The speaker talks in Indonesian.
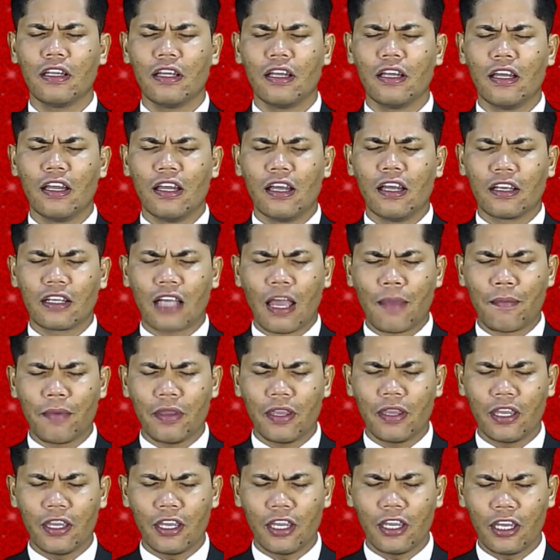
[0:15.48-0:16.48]
Kami
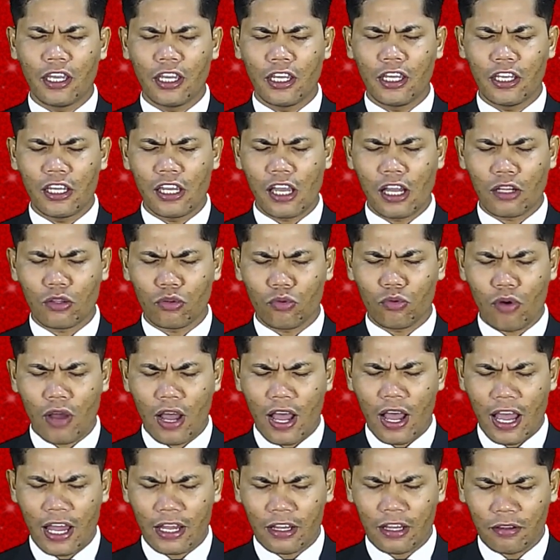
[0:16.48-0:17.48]
ya
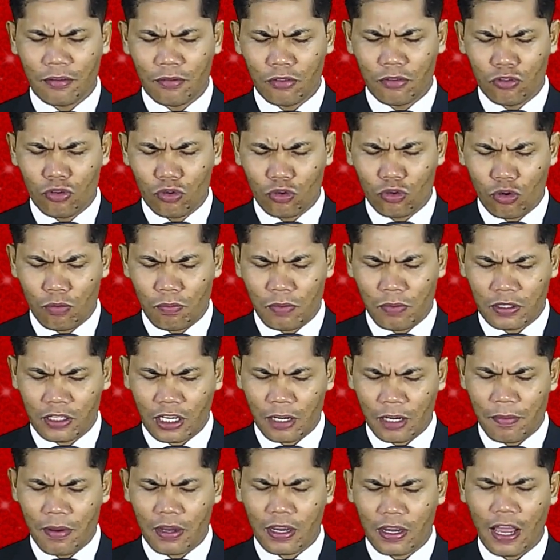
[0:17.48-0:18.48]
Tuhan cukup
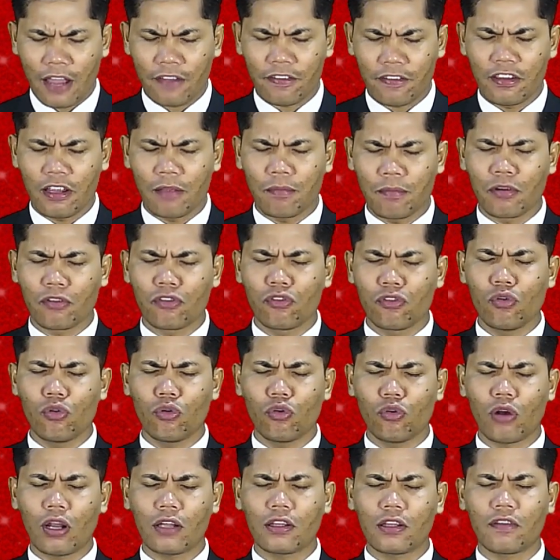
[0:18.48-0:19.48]
berterima kasih dan
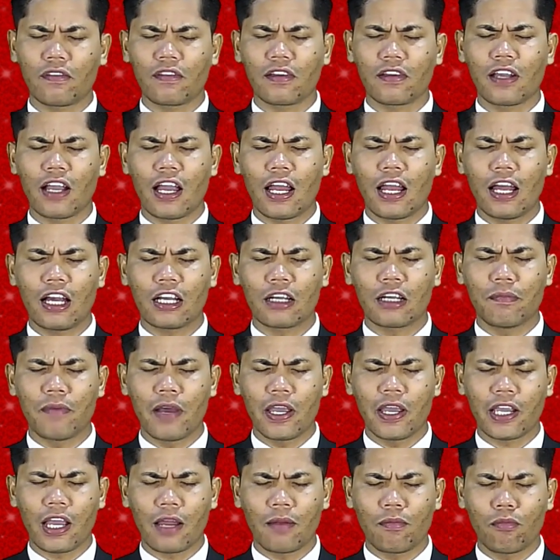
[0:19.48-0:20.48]
bersyukur atas segala
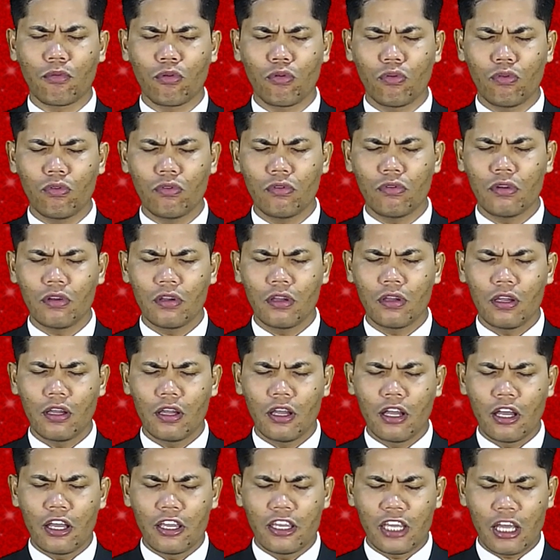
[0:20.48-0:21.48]
kebaikan-Mu
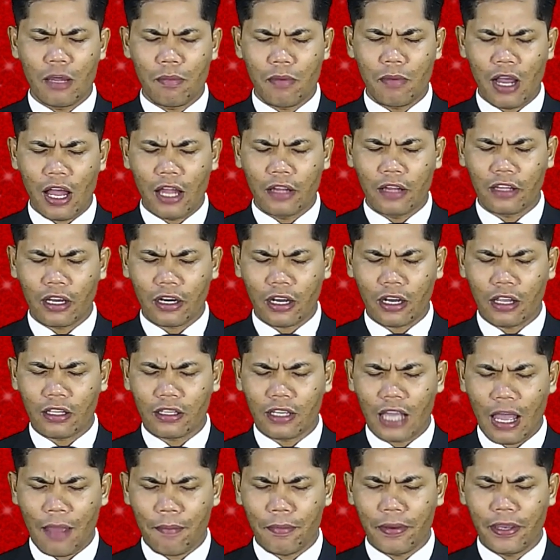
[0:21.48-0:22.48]
yang menghantarkan
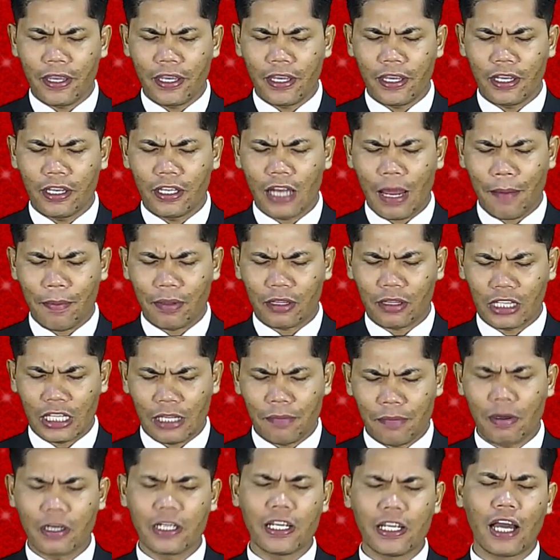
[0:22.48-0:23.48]
kami dapat
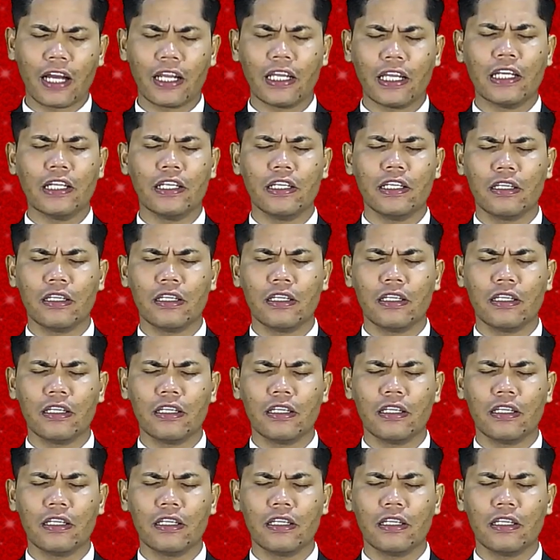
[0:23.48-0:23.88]
tiba di hari ini.